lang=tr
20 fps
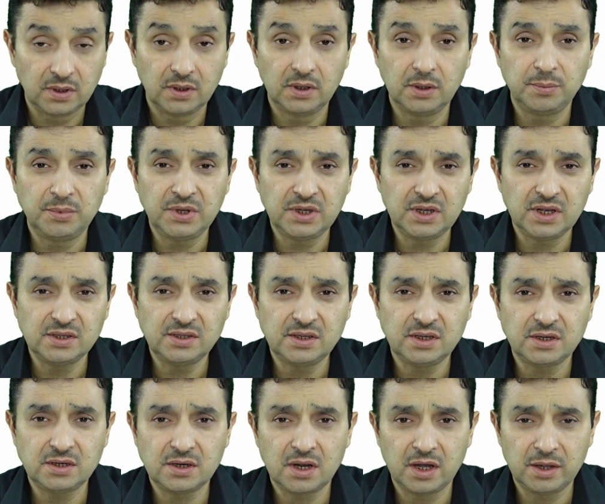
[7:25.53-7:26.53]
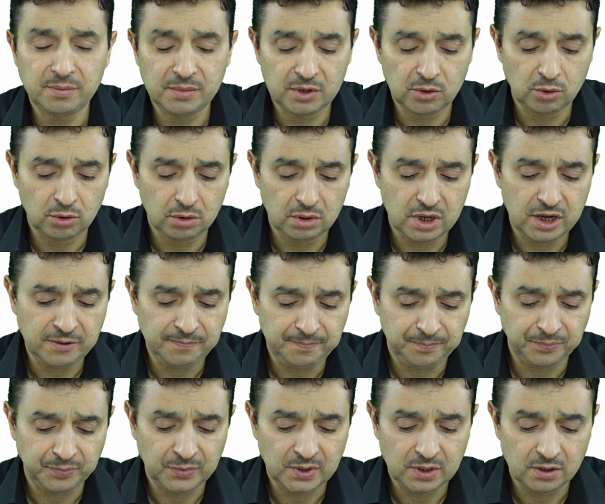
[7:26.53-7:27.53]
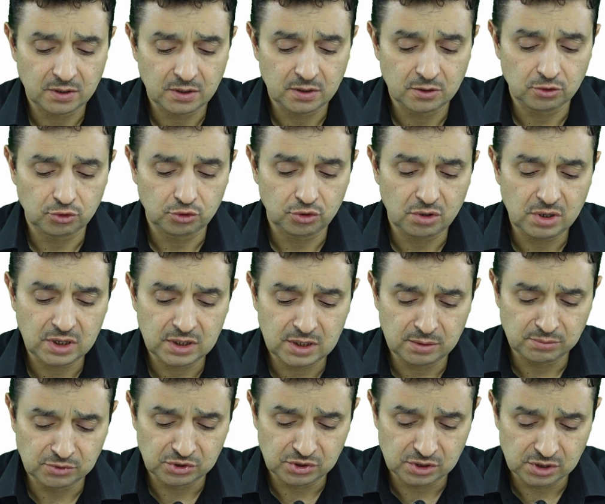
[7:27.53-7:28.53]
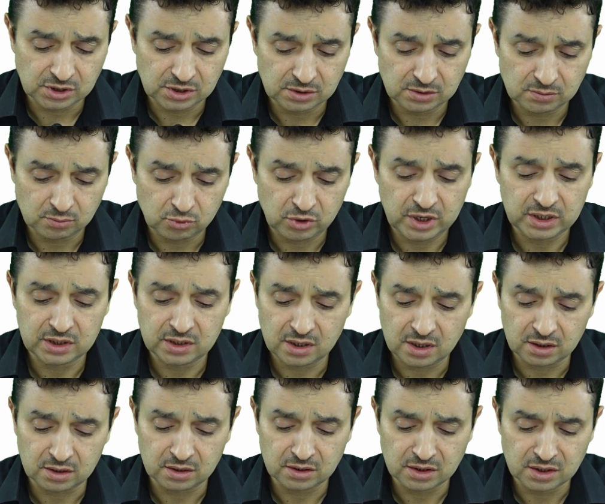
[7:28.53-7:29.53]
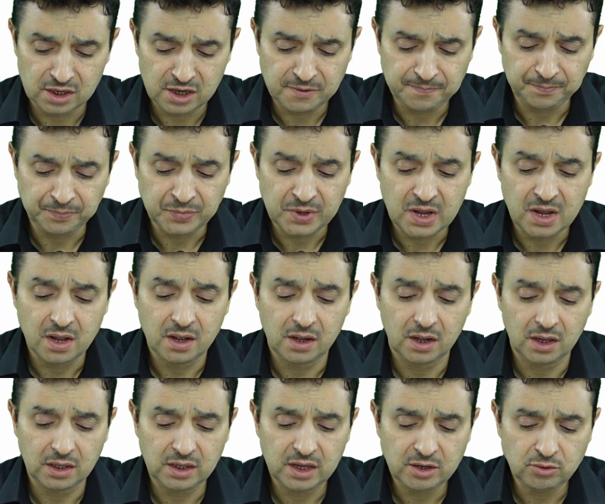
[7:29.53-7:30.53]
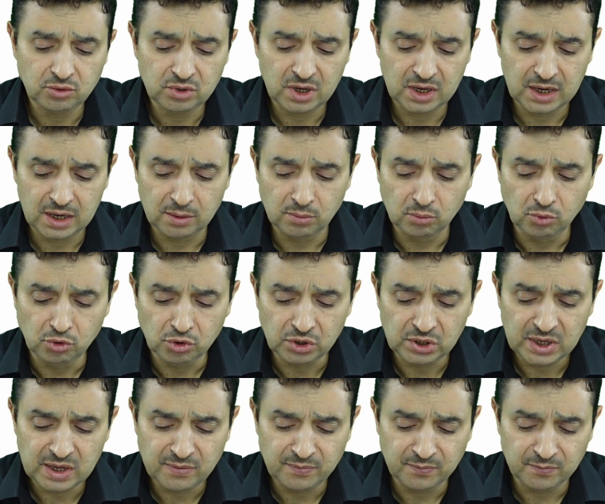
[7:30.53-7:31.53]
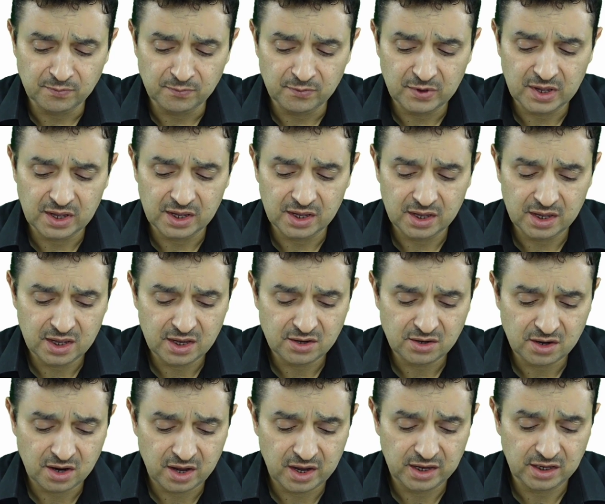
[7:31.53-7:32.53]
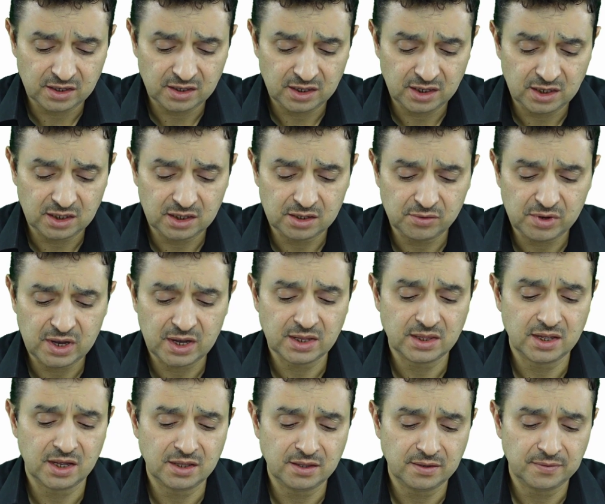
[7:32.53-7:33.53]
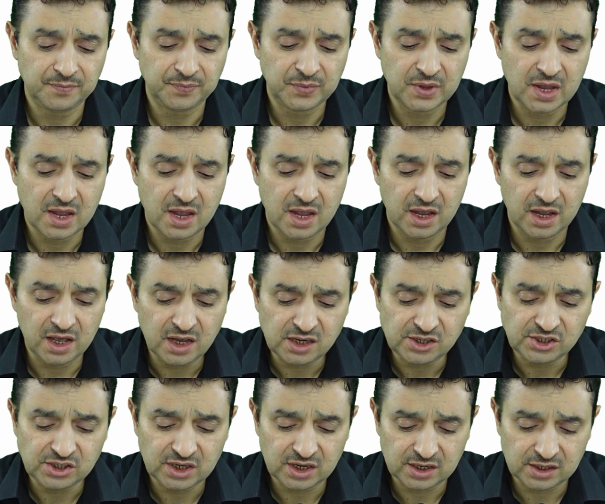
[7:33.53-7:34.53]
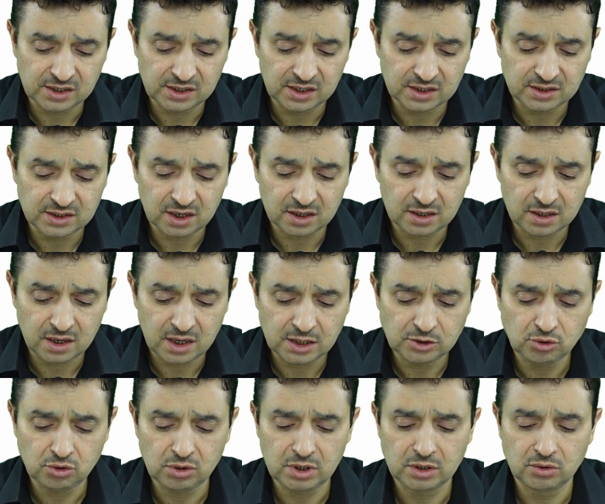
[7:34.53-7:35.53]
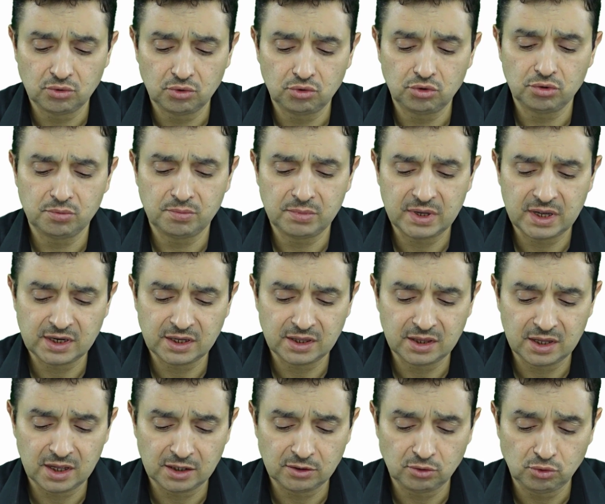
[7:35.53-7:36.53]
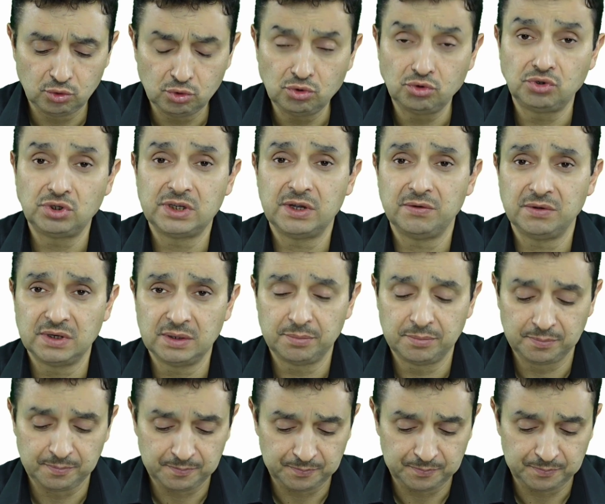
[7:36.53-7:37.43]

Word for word: İbn Kesir rahimehullah şöyle demiştir bu ayetler hakkında. Allahü Teala muhkem ve her hayrı ihtiva eden, her şerri yasaklayıcı olan hükümlerinden yüz çevirip